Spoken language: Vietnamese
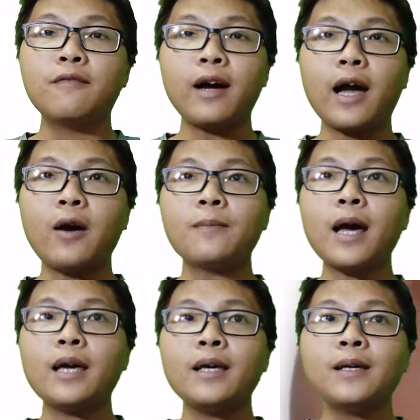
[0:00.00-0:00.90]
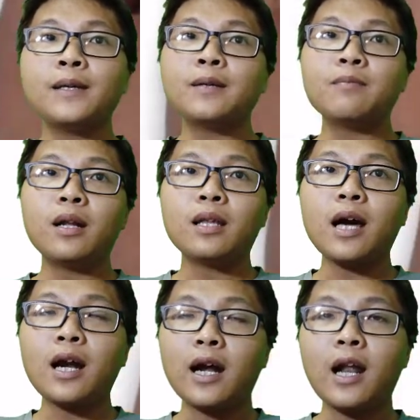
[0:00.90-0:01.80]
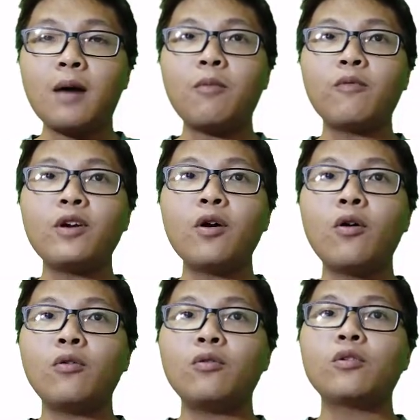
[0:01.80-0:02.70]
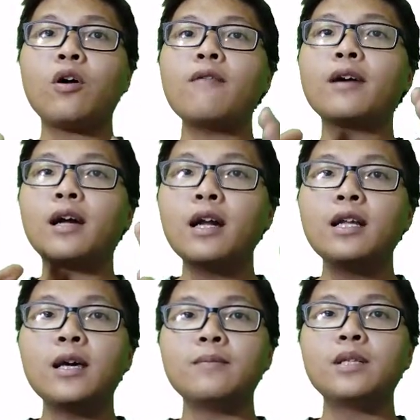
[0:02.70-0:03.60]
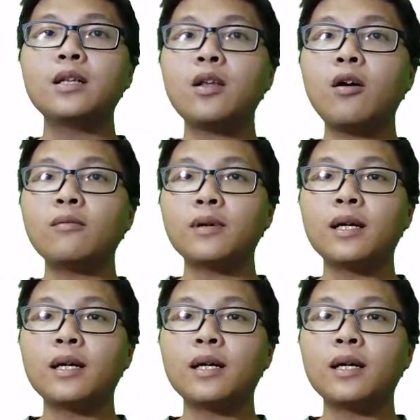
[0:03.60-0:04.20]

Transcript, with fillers: và ngày hôm nay mình cho ra làm một video nói về kinh nghiệm sinh tồn